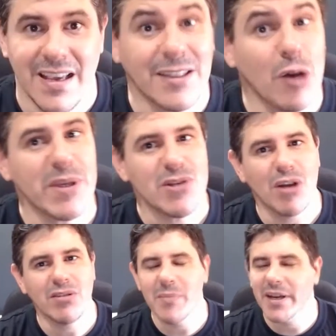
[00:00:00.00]
Então, pessoal,
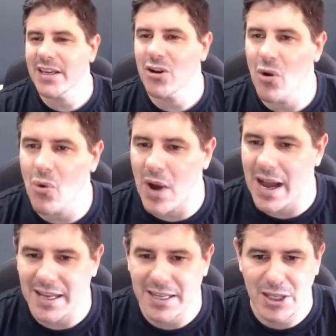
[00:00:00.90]
estamos aqui com o
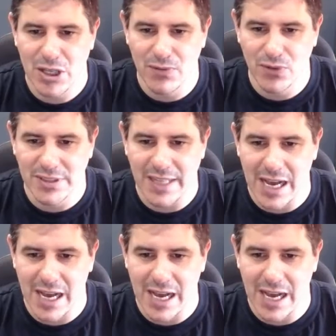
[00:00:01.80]
arquivo da